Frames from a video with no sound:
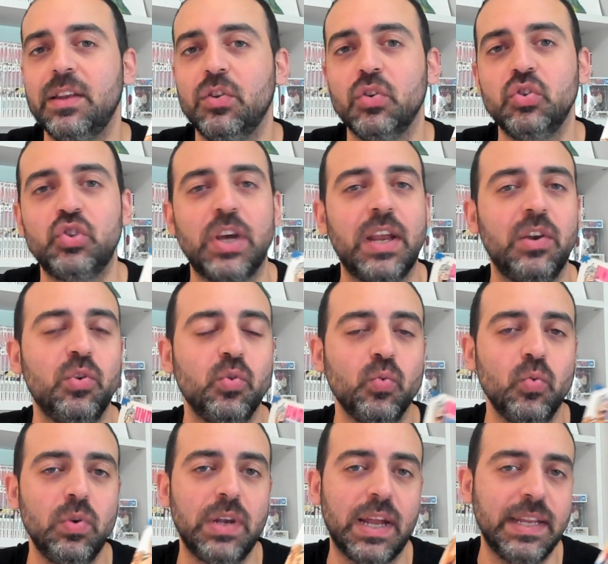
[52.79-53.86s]
non c'è
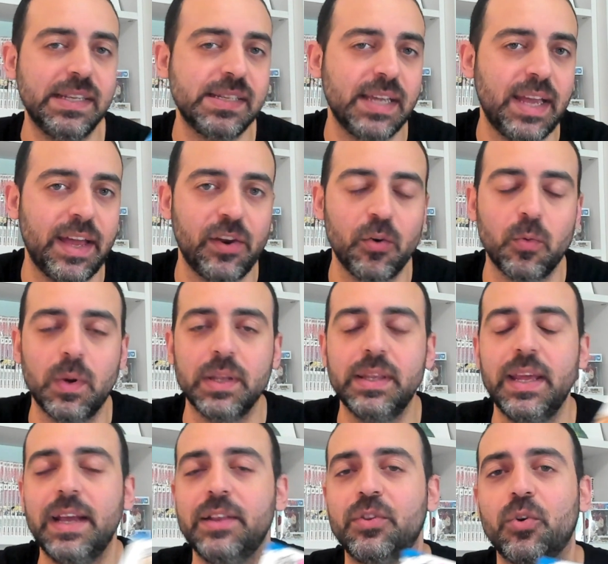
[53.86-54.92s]
nulla di serio qua
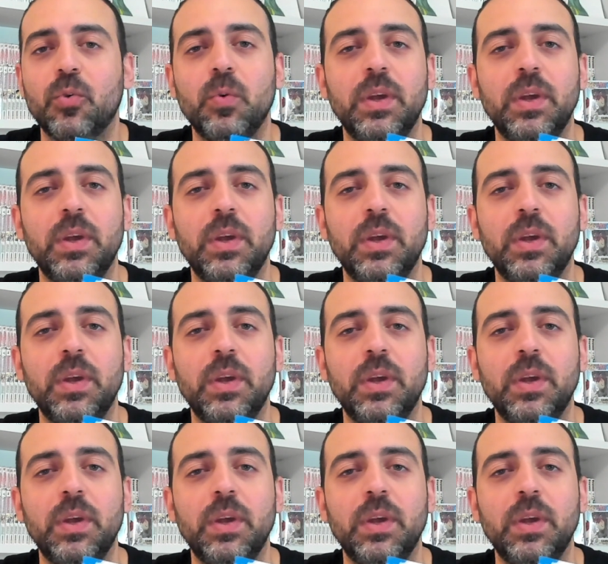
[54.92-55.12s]
dentro,